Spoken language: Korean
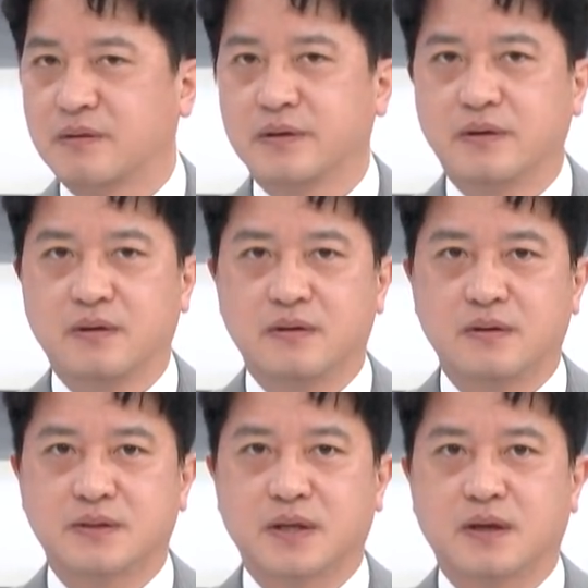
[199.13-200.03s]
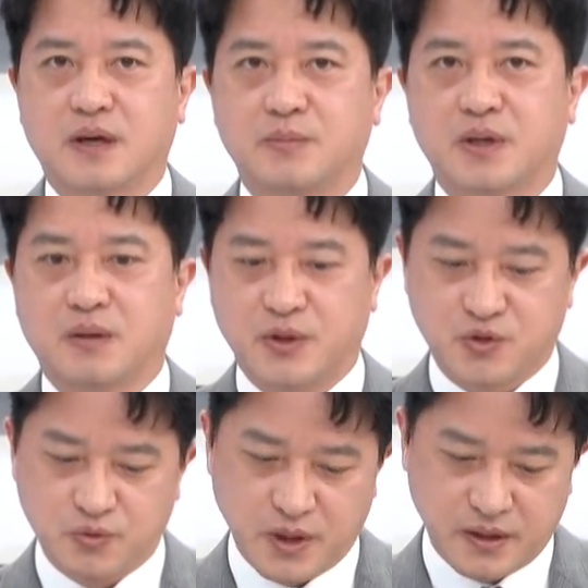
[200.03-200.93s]
음. 그걸 생각하면 아마
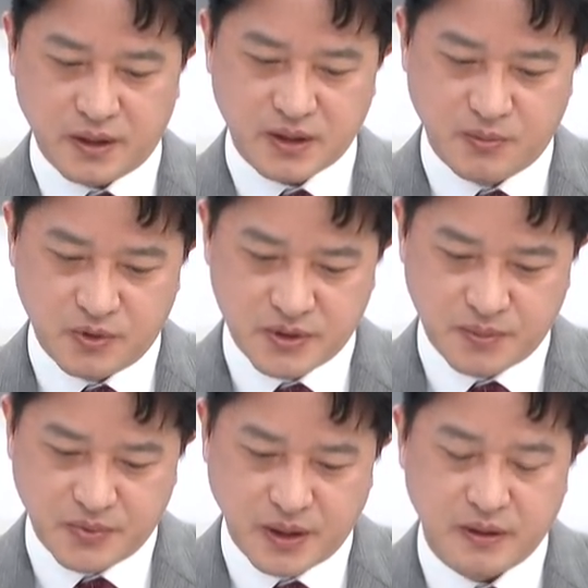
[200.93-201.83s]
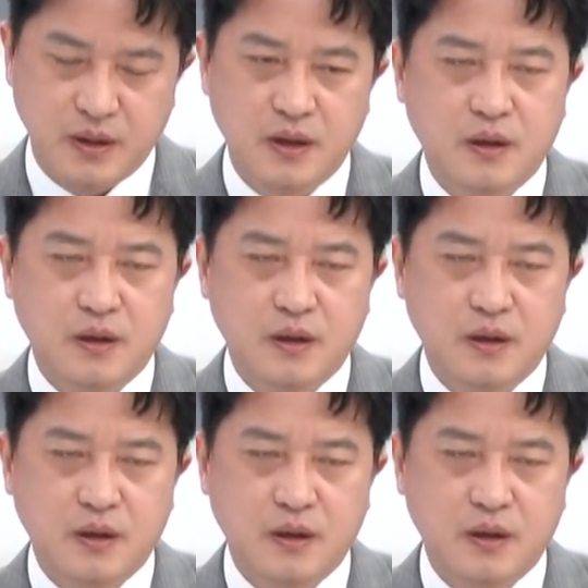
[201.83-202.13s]
중요한 게 3월 CPI